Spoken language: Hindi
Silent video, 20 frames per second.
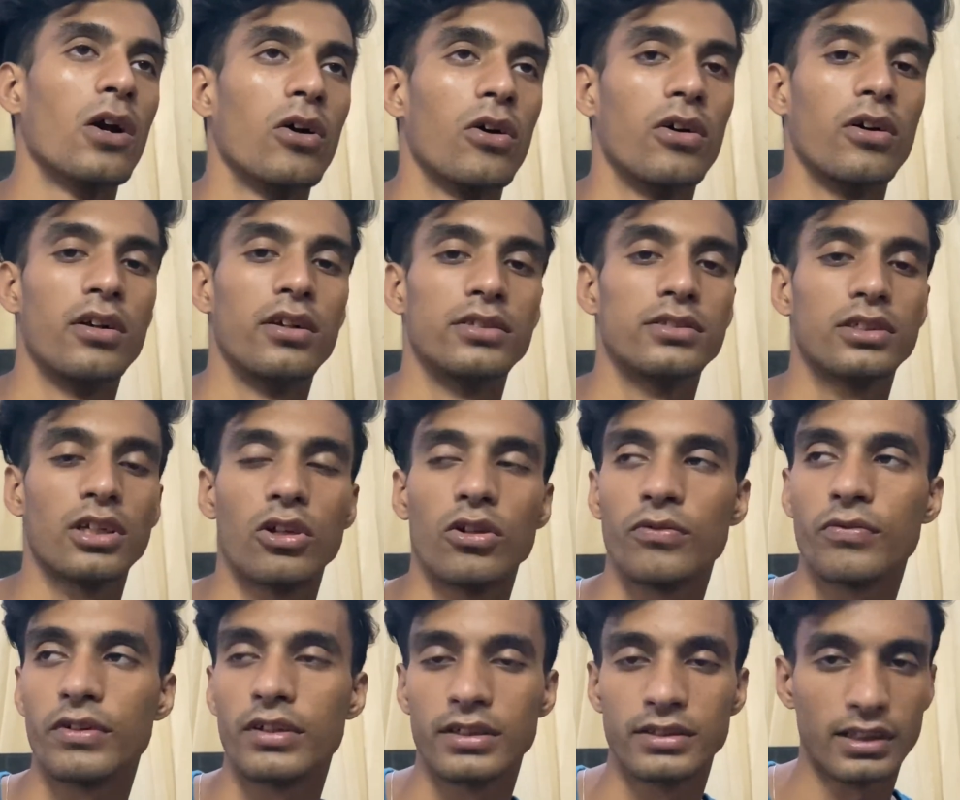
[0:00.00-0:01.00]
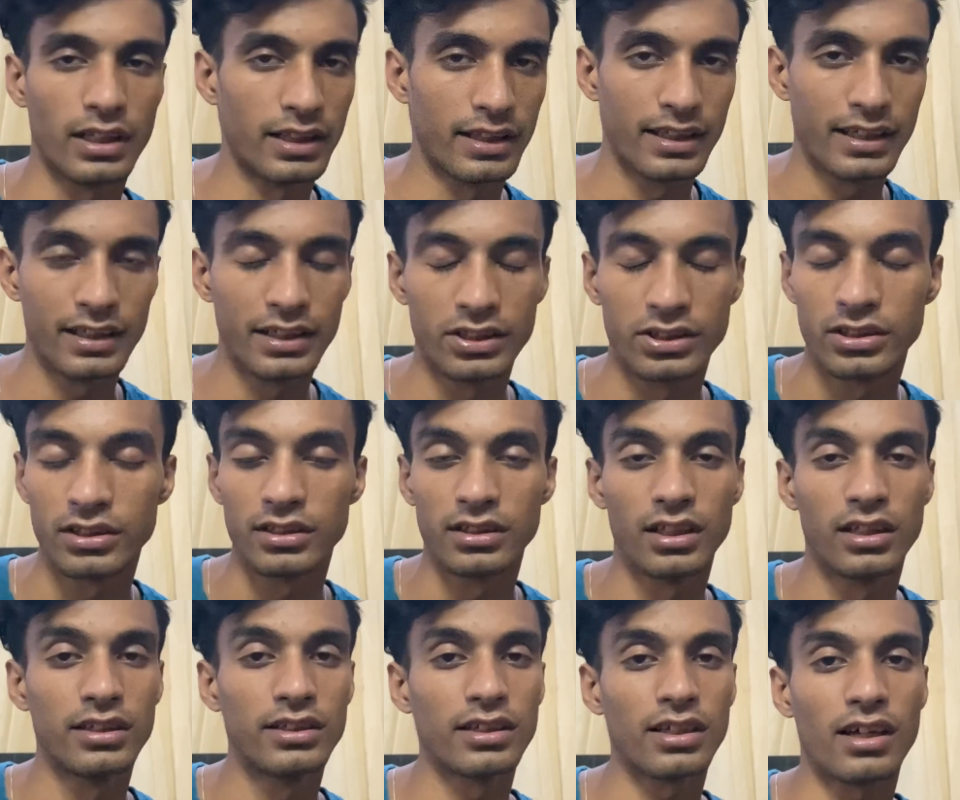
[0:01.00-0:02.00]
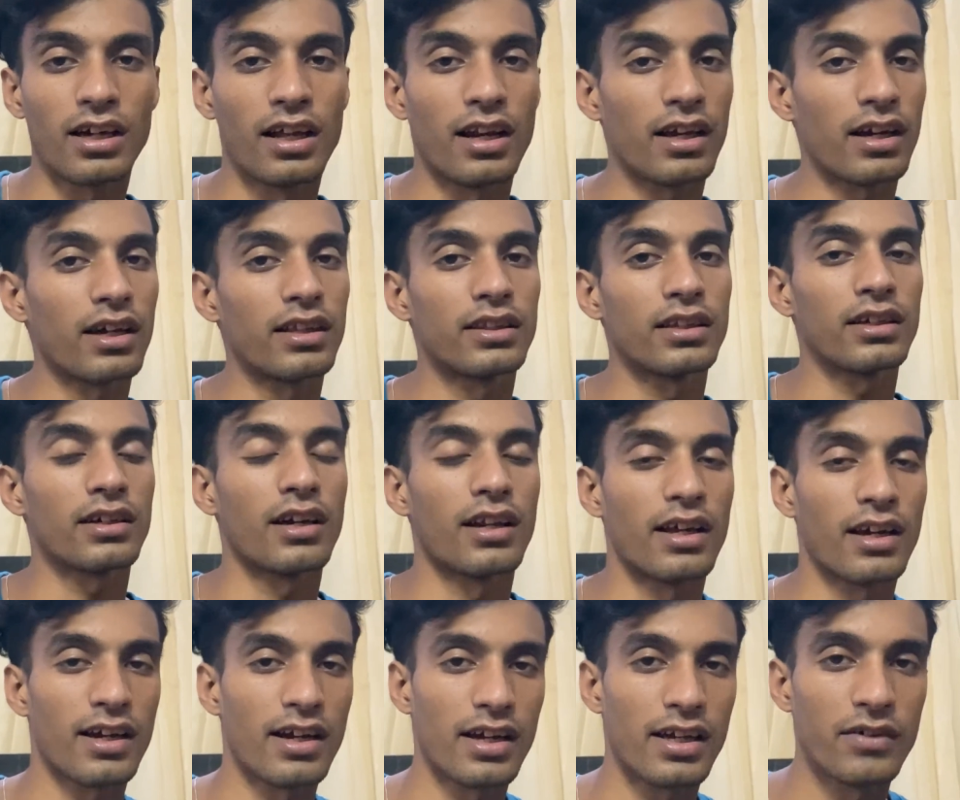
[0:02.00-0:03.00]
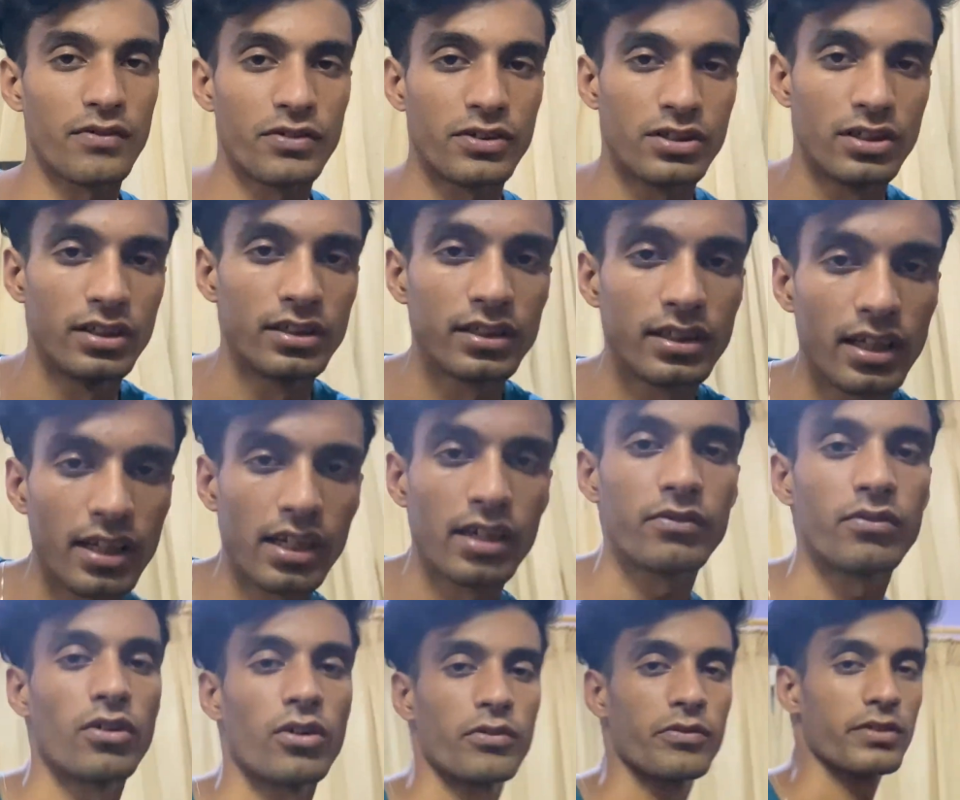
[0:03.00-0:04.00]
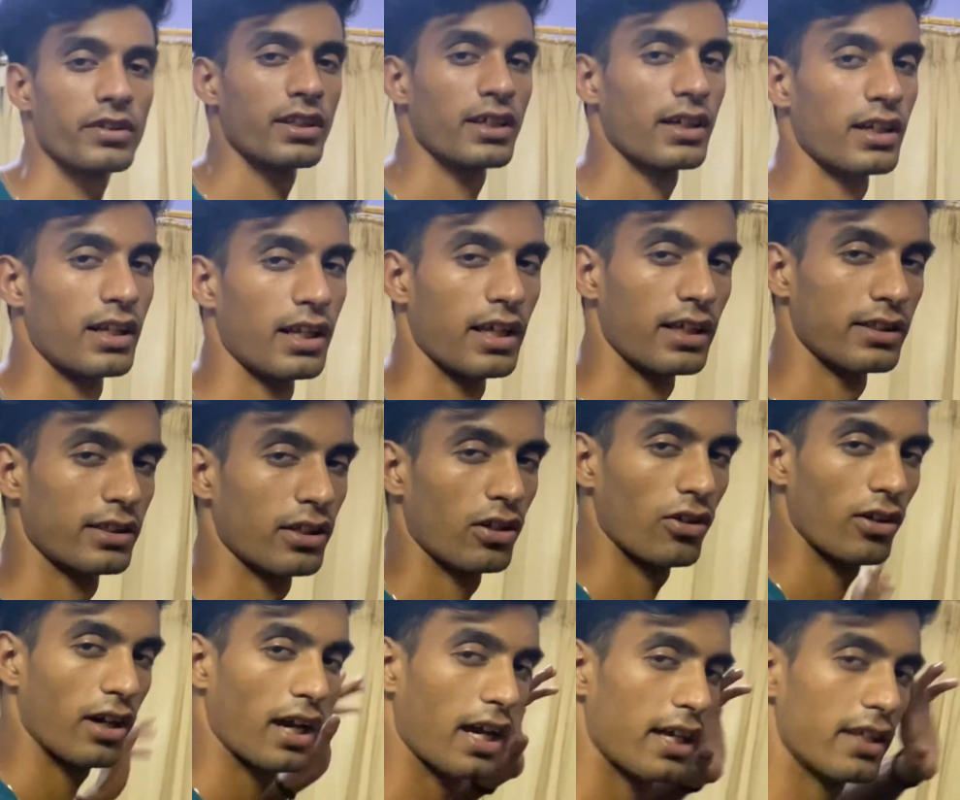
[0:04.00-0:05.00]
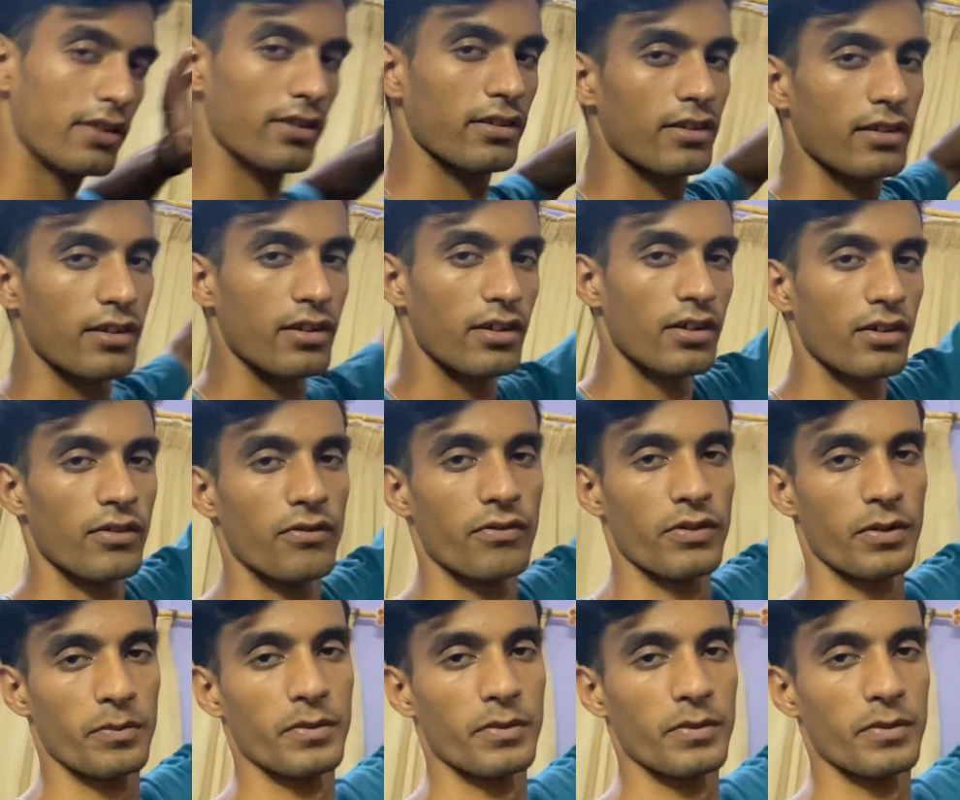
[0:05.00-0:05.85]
और चलो फिर चलते हैं नीचे जल्दी से खाना खाते हैं खाना खा के फिर चेंज करेंगे फिर ऑफिस निकलना है चलो गाइस फिर